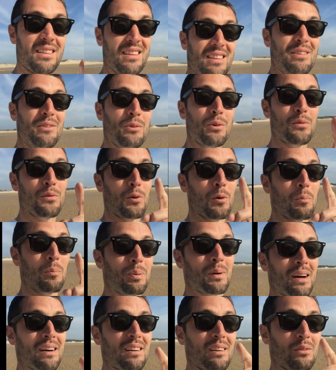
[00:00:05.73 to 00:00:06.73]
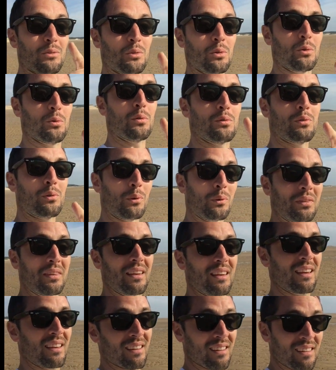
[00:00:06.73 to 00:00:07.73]
Il ne faut pas se
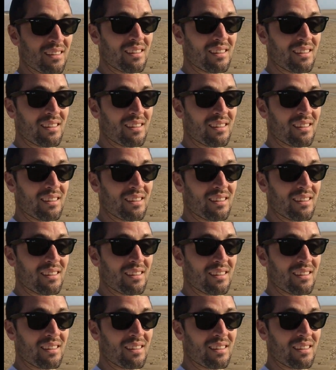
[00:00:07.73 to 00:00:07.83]
confronter